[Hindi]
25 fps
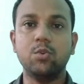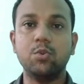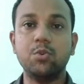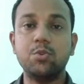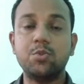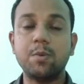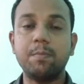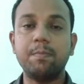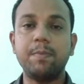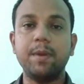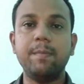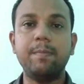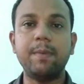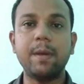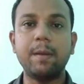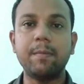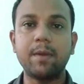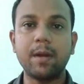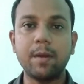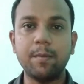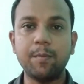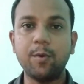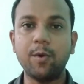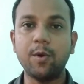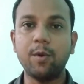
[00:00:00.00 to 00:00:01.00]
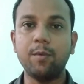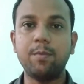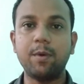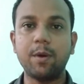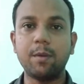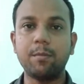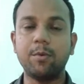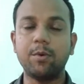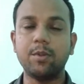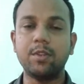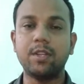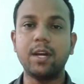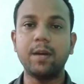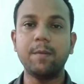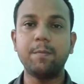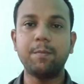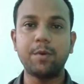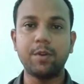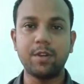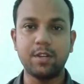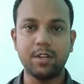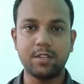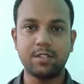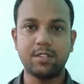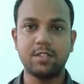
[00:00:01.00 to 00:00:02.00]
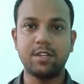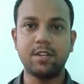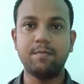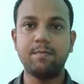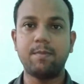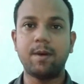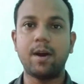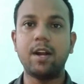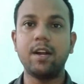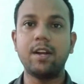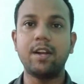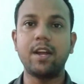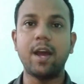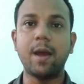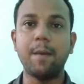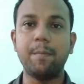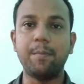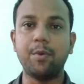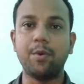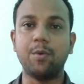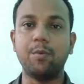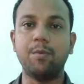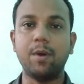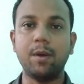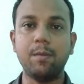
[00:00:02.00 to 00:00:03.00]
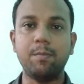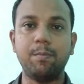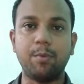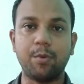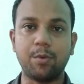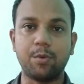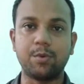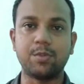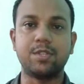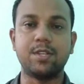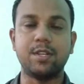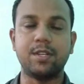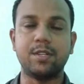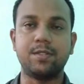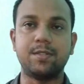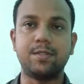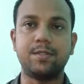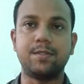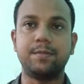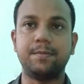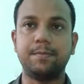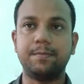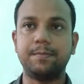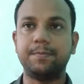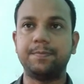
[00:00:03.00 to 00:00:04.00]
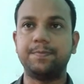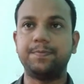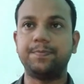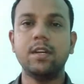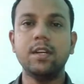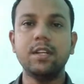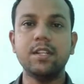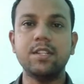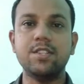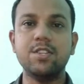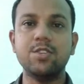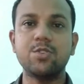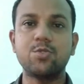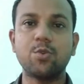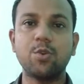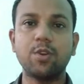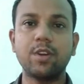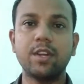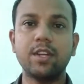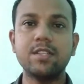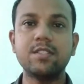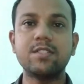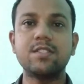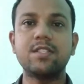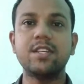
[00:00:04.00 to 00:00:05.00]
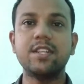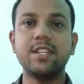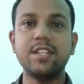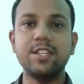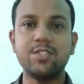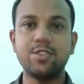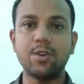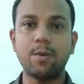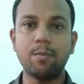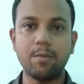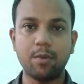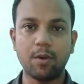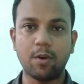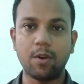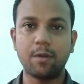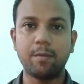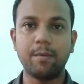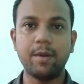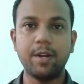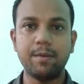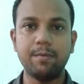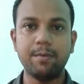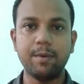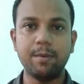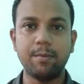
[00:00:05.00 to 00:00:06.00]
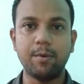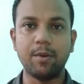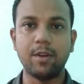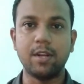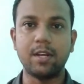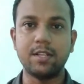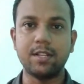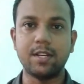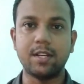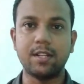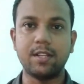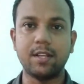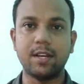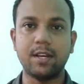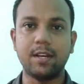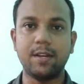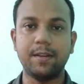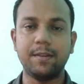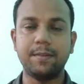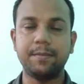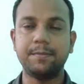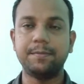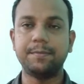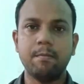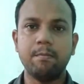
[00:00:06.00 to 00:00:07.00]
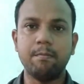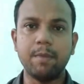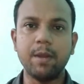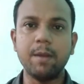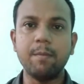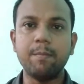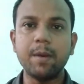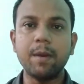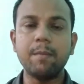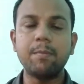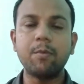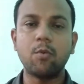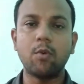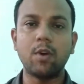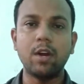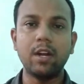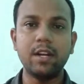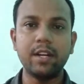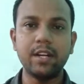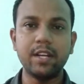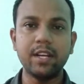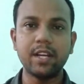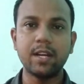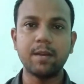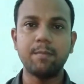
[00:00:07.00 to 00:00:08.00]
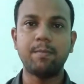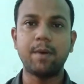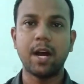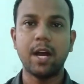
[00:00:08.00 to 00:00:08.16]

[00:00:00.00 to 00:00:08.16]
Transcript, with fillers: दोस्तों पीपेप का फुल फॉर्म होता है प्रोडक्शन पार्ट अप्रूवल प्रोसेस जिसको कि सीरीज ऑफ डॉक्यूमेंट भी बोला जाता है पीपेप क्वालिटी के